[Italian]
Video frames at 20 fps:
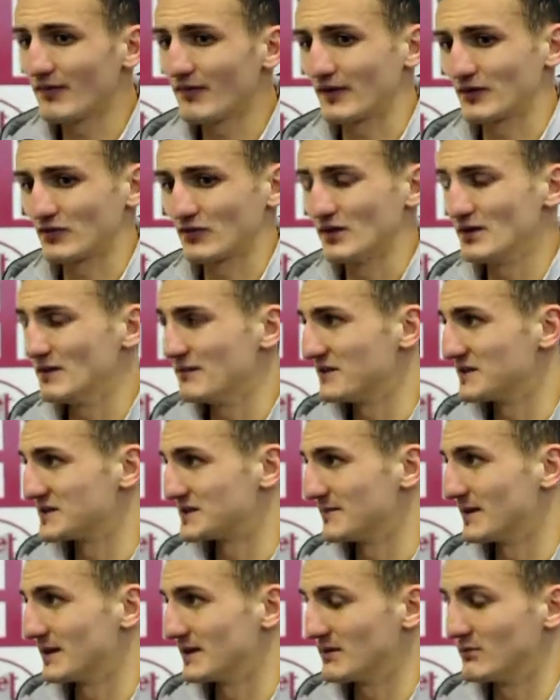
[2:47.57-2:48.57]
ha fatto, degli
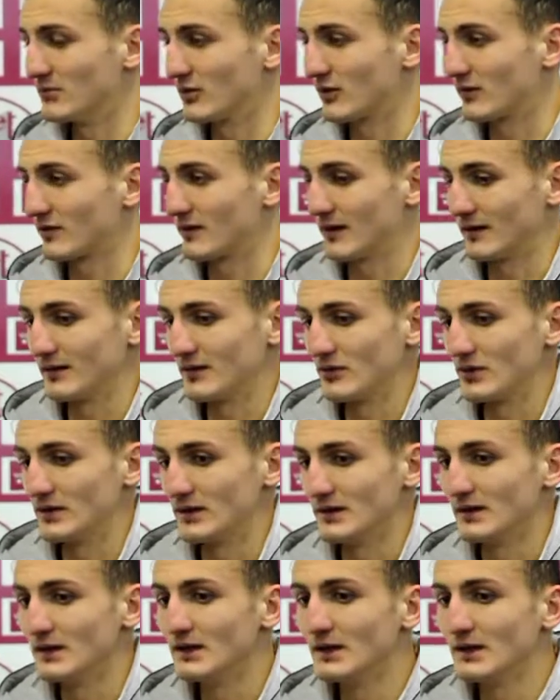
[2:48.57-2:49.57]
investimenti importanti,
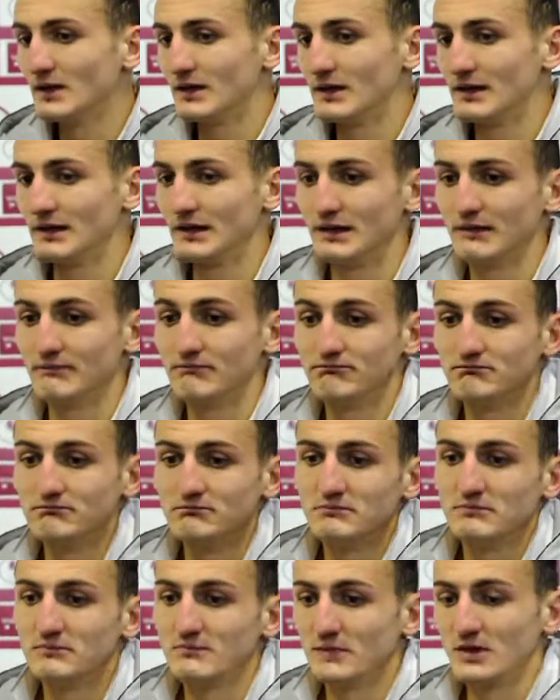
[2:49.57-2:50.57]
quindi
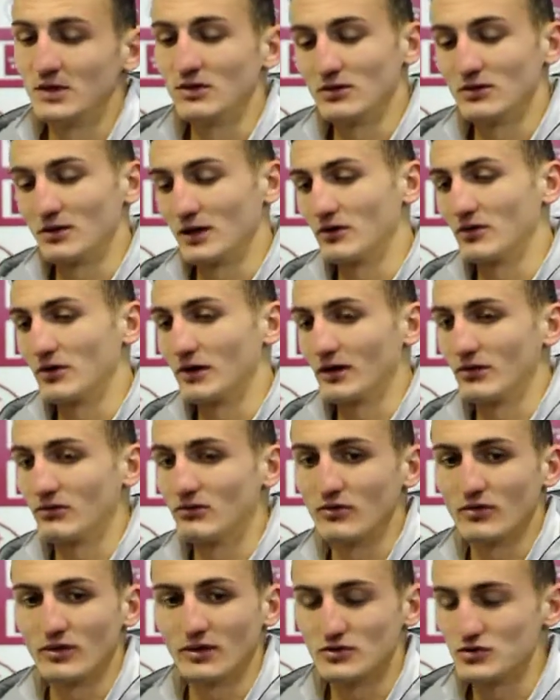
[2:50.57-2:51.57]
ehm, io credo
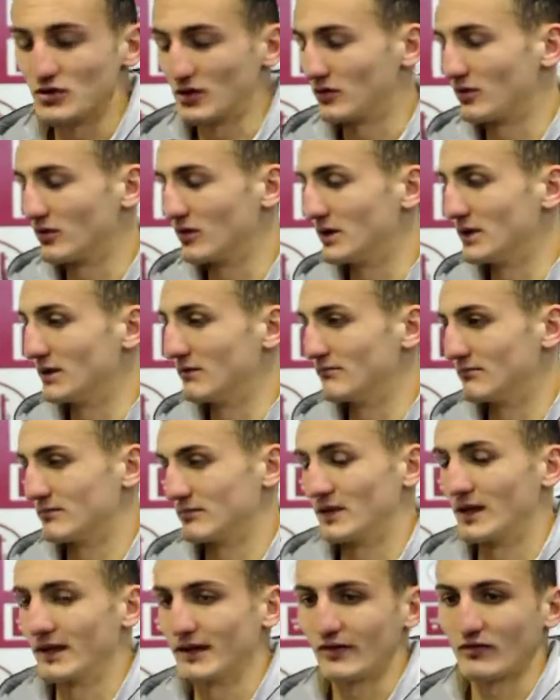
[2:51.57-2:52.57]
che comunque i giocatori
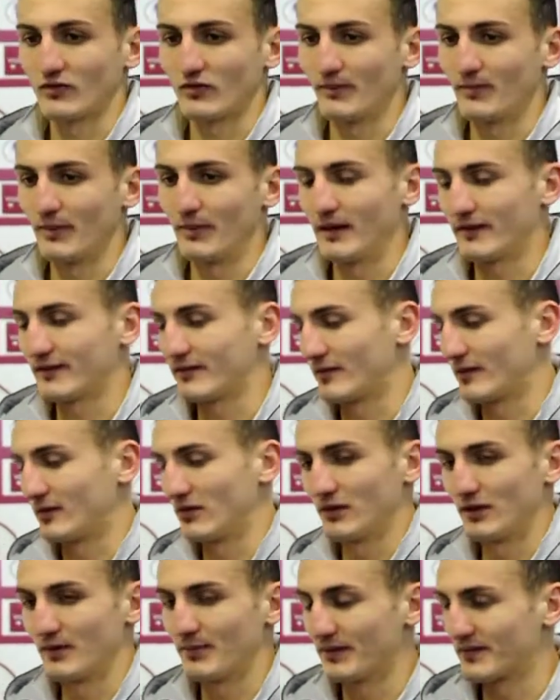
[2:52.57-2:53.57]
da Arezzo ne
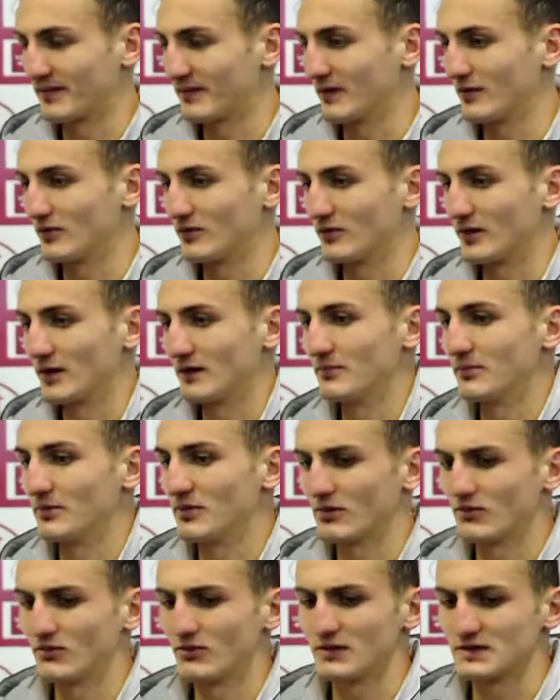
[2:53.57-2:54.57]
passano, ne passeranno tanti,
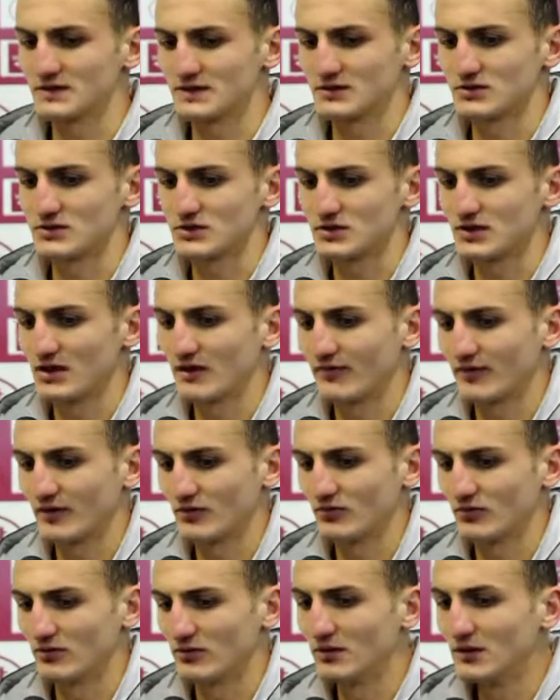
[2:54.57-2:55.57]
però comunque questa società ha
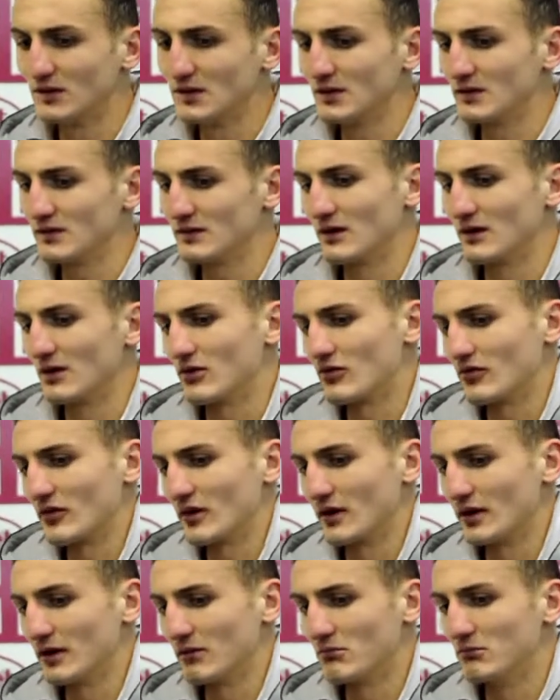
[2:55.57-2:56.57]
fatto delle
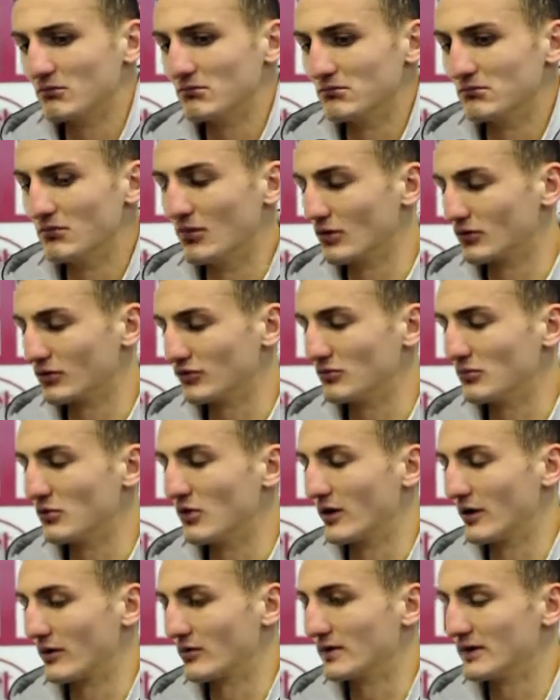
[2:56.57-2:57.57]
cose molto
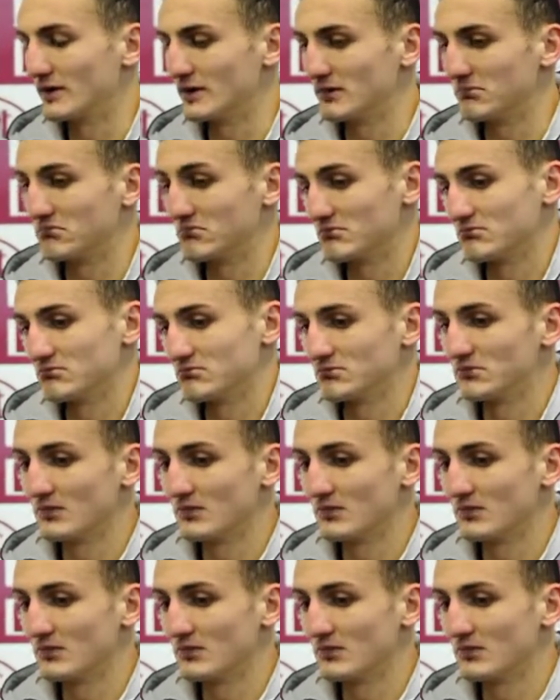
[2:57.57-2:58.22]
buone, quindi